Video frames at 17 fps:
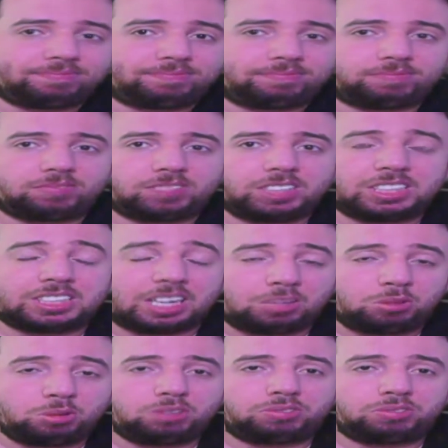ist halt
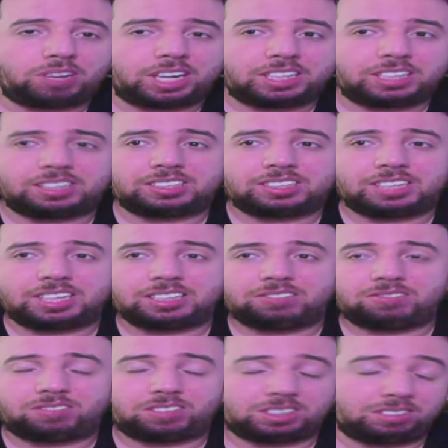nur die Frage der
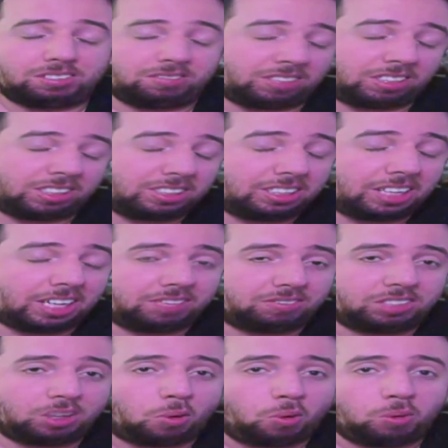Zeit, was, wann die halt
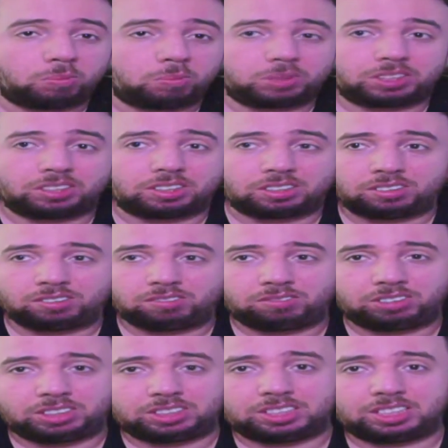wieder oben sind, ne?
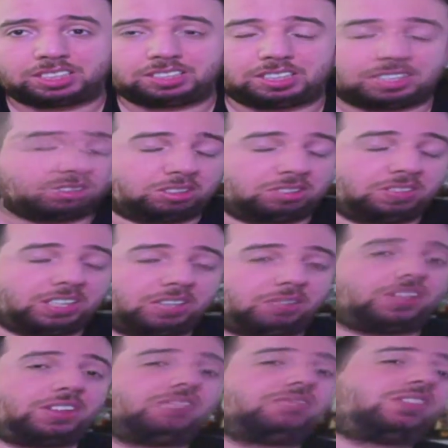Wie gesagt, also die werden auf
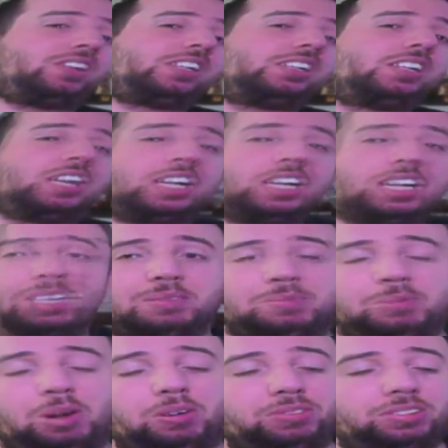jeden Fall im
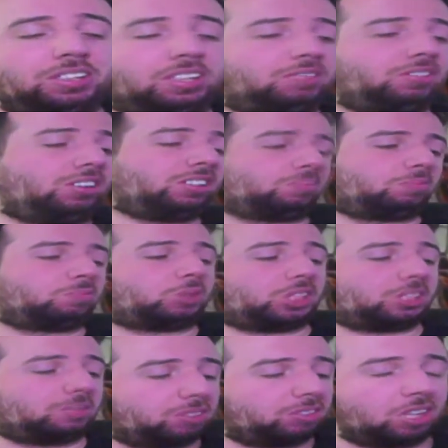Laufe der Wochen
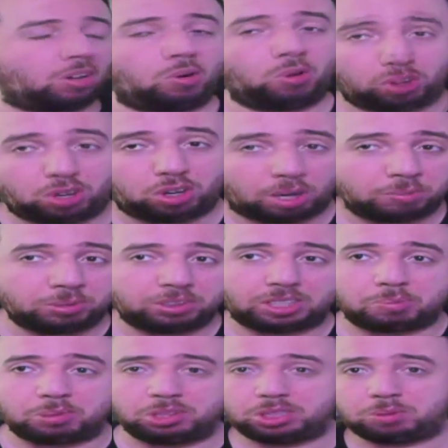bestimmt wieder hochkommen, da
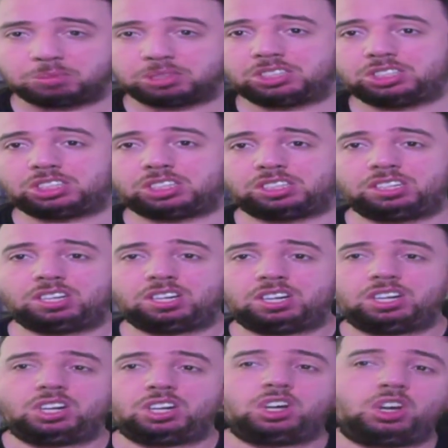bin ich mir sicher.
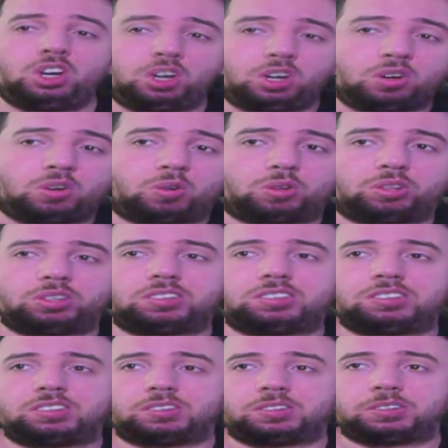
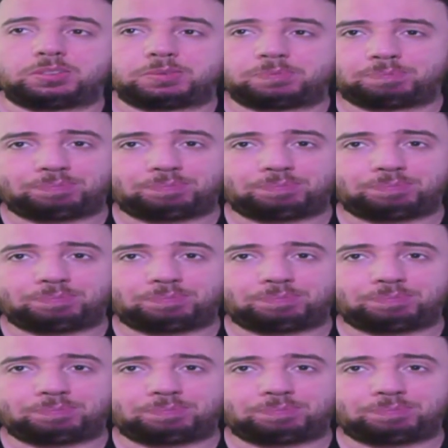Und ähm,